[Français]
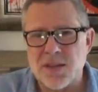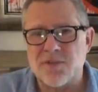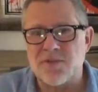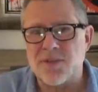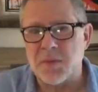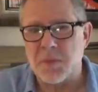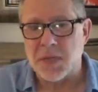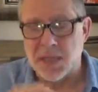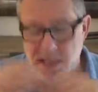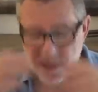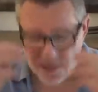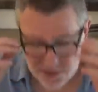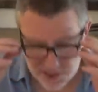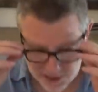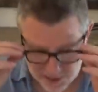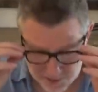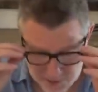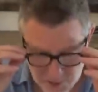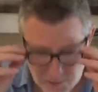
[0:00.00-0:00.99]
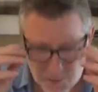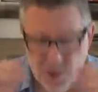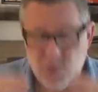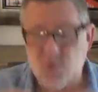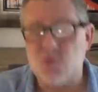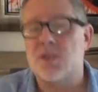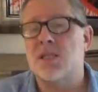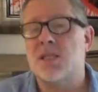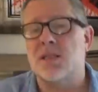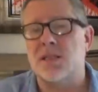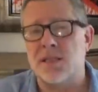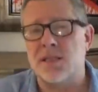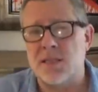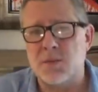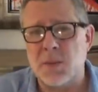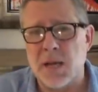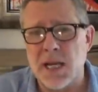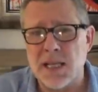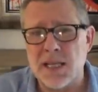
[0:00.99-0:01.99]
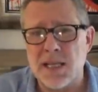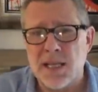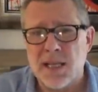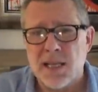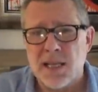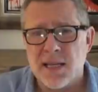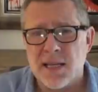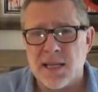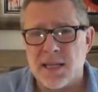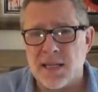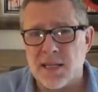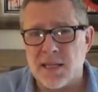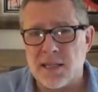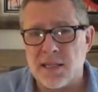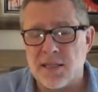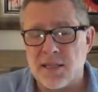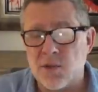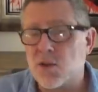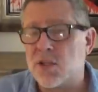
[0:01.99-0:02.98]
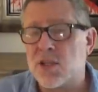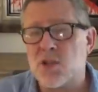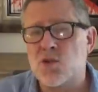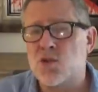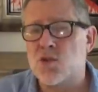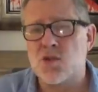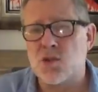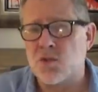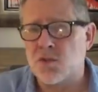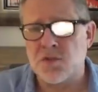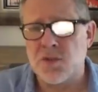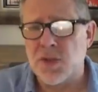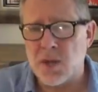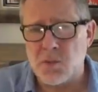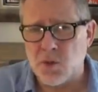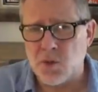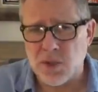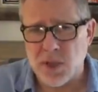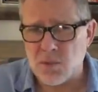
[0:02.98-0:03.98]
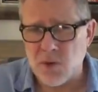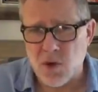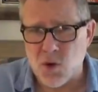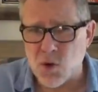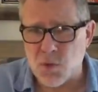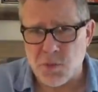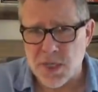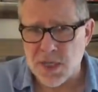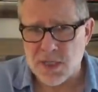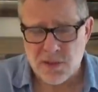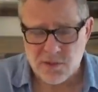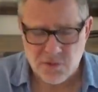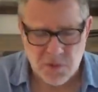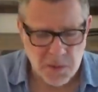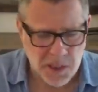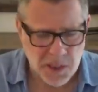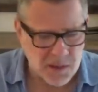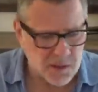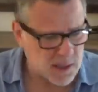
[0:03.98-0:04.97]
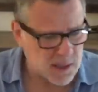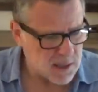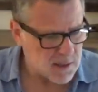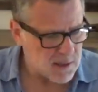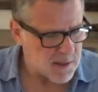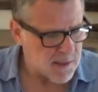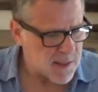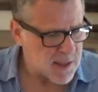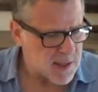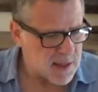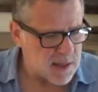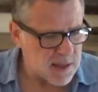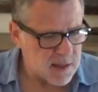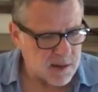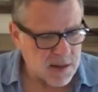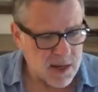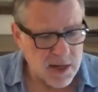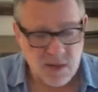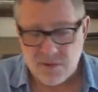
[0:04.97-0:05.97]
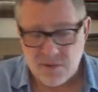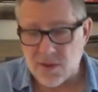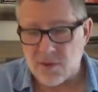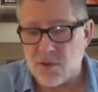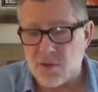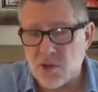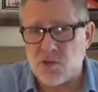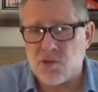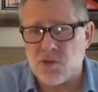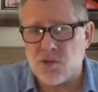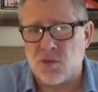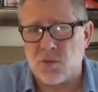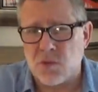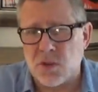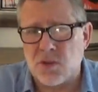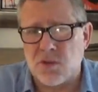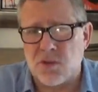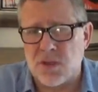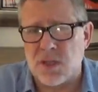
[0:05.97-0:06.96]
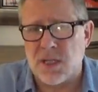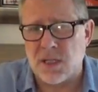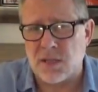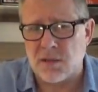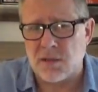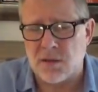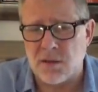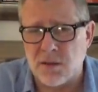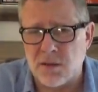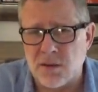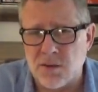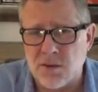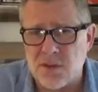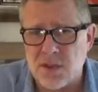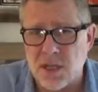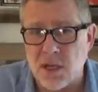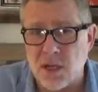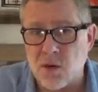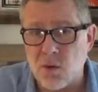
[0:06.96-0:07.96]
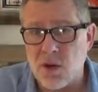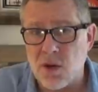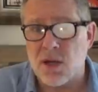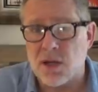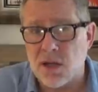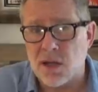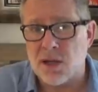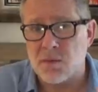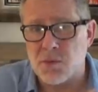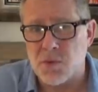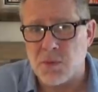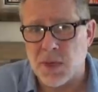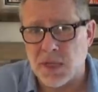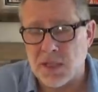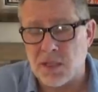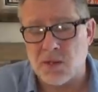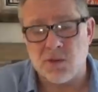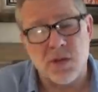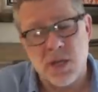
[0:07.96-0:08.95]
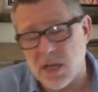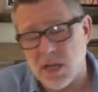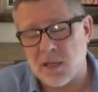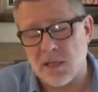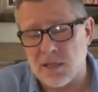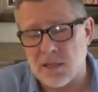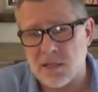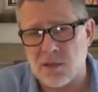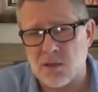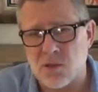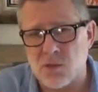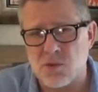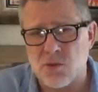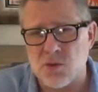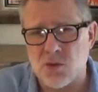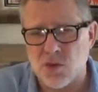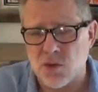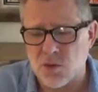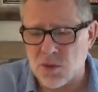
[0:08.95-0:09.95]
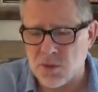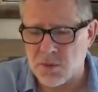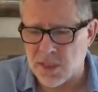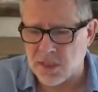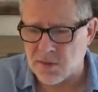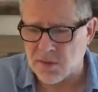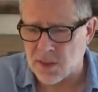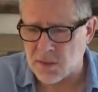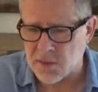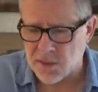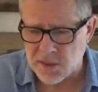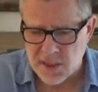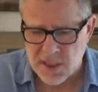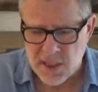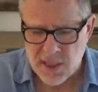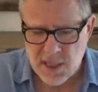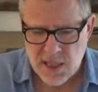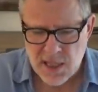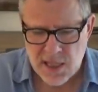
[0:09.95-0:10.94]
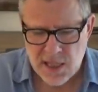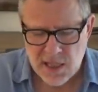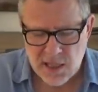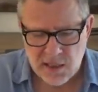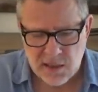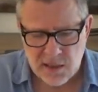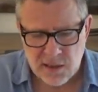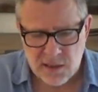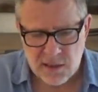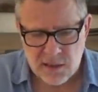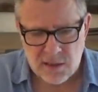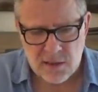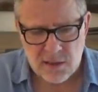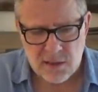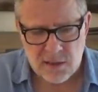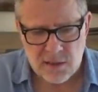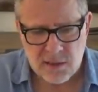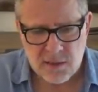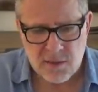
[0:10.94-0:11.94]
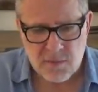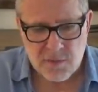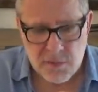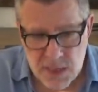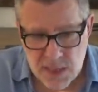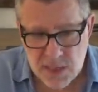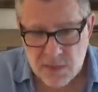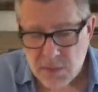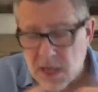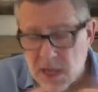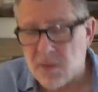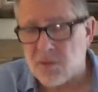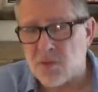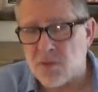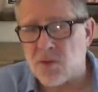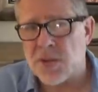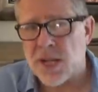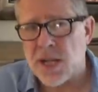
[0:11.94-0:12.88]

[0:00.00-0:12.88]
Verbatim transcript: fabricants qui n'avaient pas d'usine en Espagne, et donc ils se sont fait abondamment copier, ces fabricants-là, euh, à la faveur justement euh, de cette, loi un peu particulière qui n'existe plus aujourd'hui, bien évidemment. mais bref, on